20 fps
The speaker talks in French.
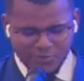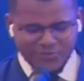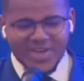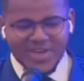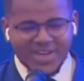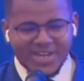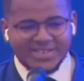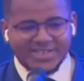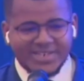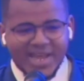
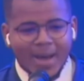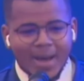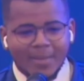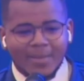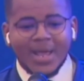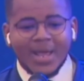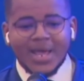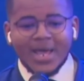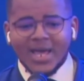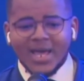
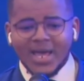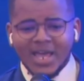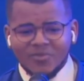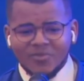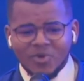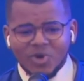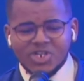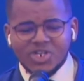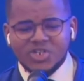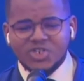véritable
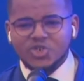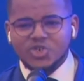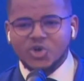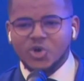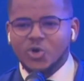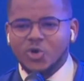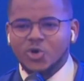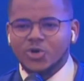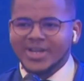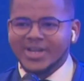
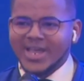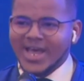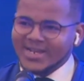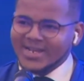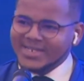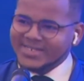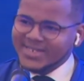révolution dans le